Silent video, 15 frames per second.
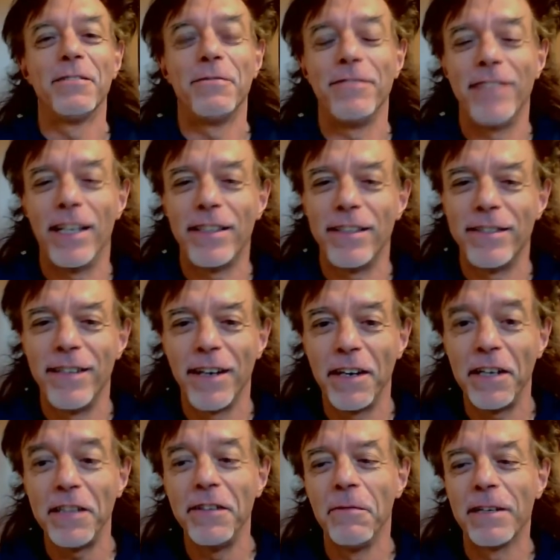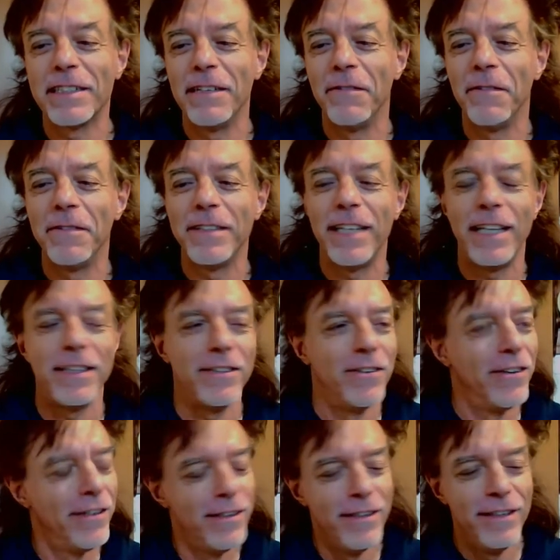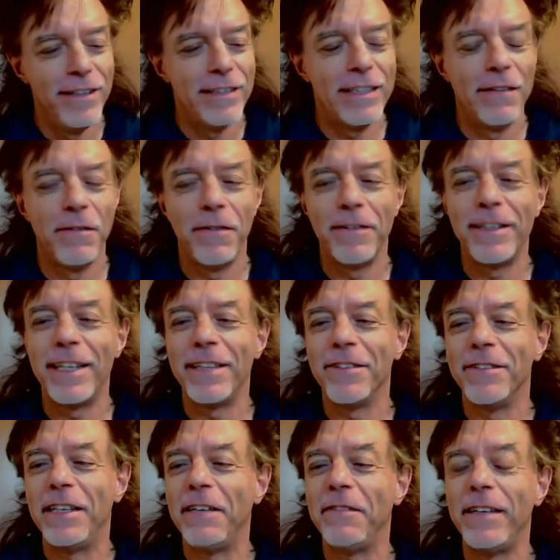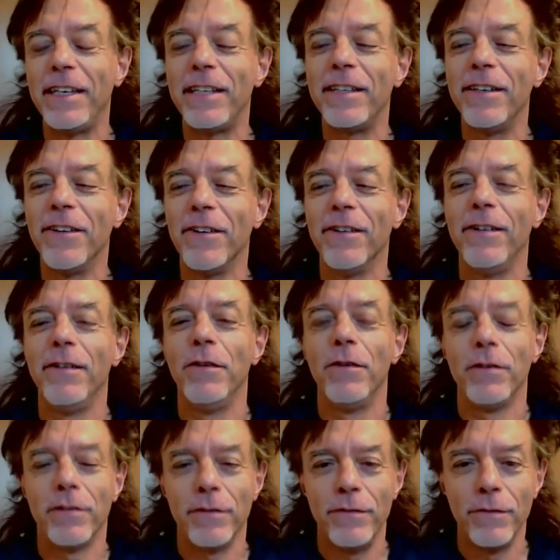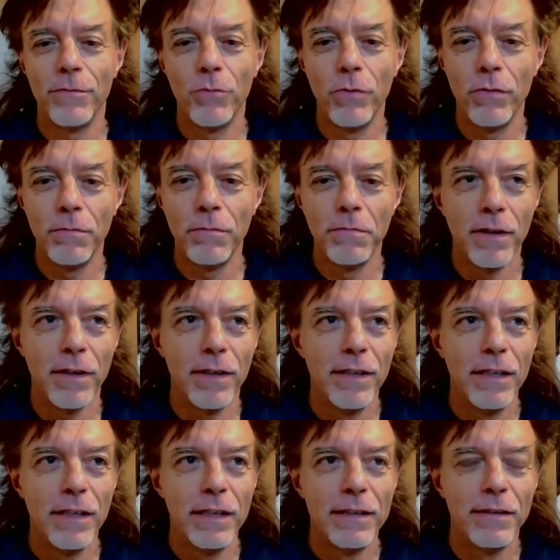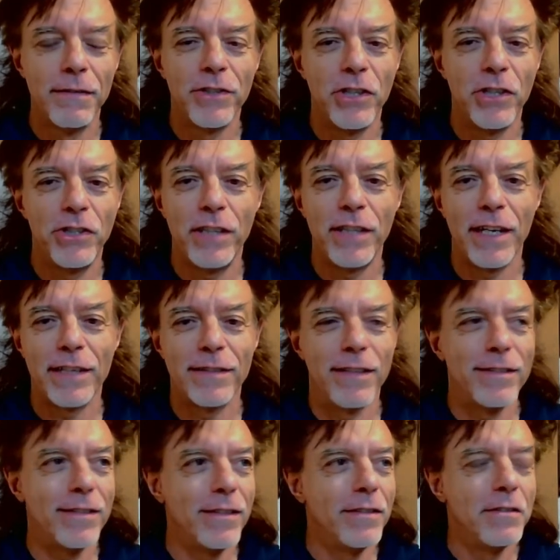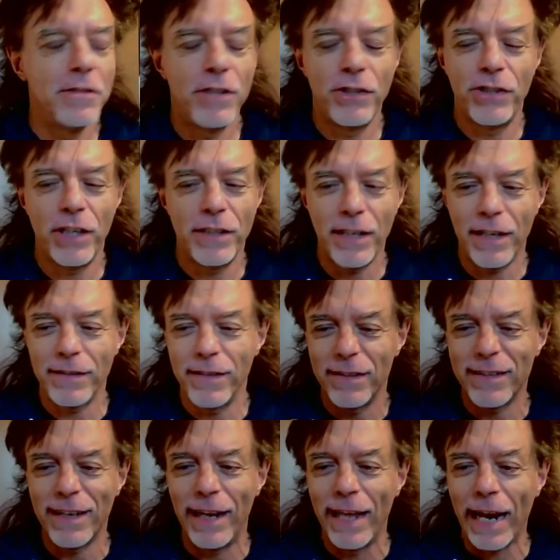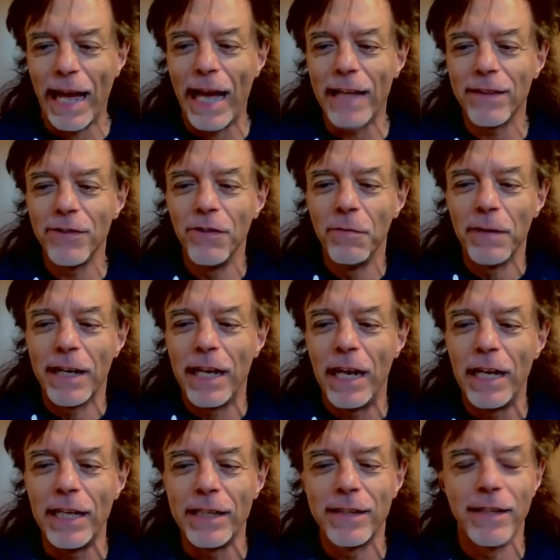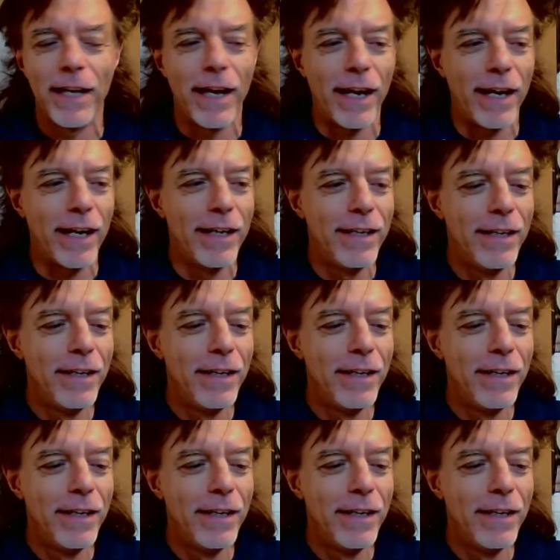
scusate se rido, ma stavo vedendo, stavo vedendo dei video su YouTube dove c'è gente che sta, c'è gente che sta sclerando perché l'Inter